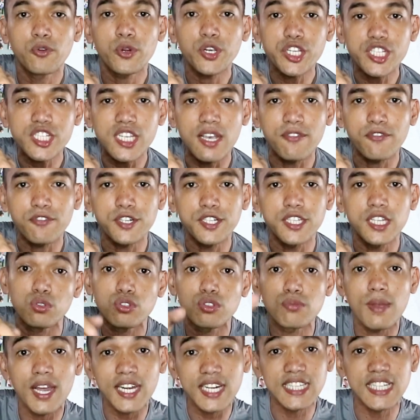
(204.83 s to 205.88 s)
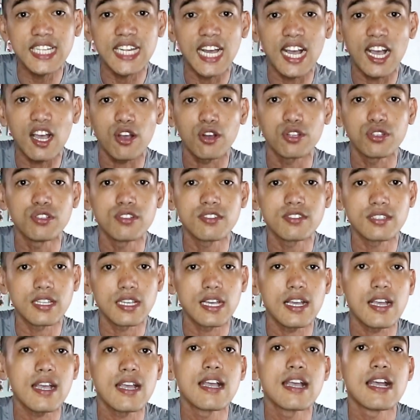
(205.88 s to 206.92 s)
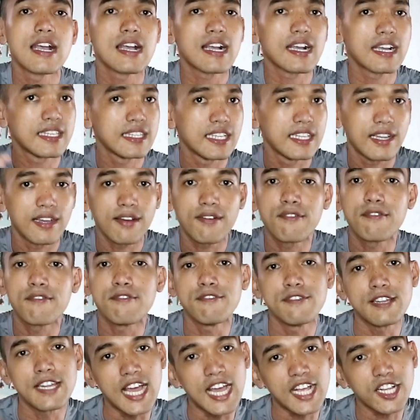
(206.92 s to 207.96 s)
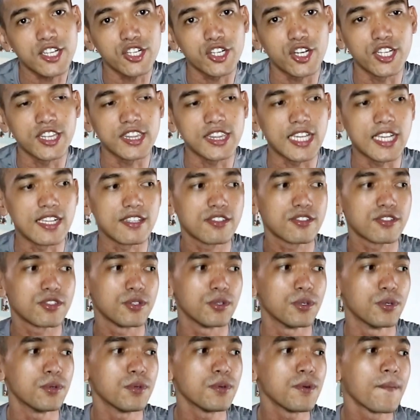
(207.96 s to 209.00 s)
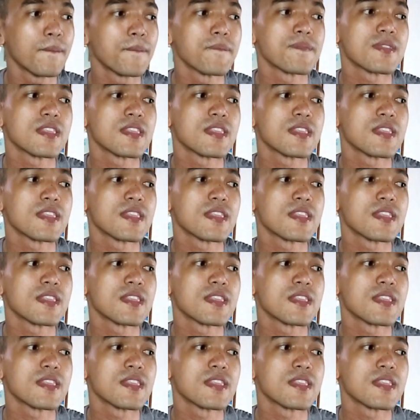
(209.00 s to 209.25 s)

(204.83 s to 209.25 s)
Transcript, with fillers: workshop. So, sumali na lang ako dun sa kanilang vlog contest. So,